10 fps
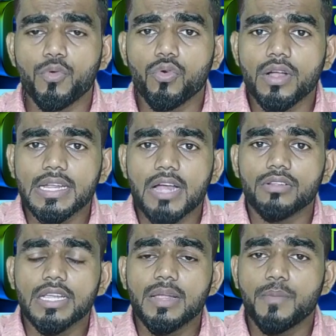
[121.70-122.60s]
लोगों का क्या
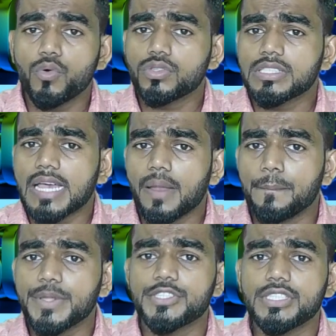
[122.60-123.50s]
होता है कि बहुत सारा
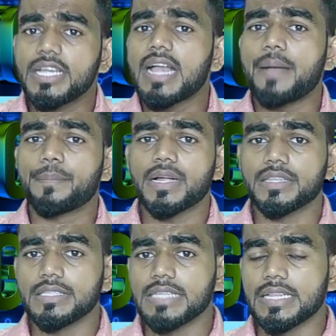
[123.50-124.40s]
मिस्टेक आप
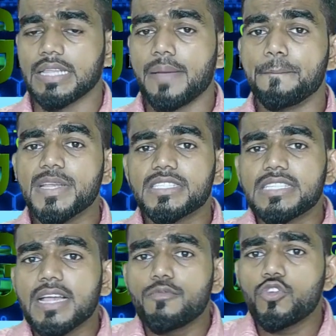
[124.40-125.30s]
करते जाते हैं
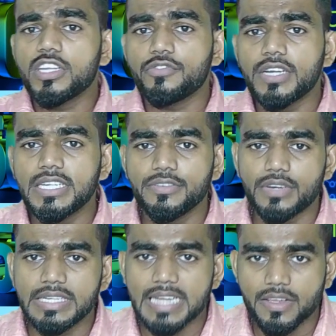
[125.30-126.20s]
मिस्टेक वो डिफरेंट
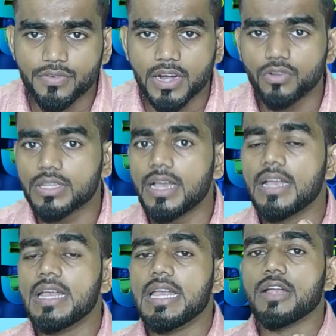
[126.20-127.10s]
डिफरेंट टाइप का होता
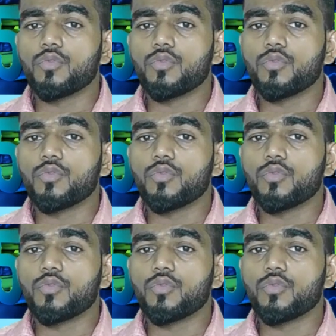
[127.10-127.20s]
है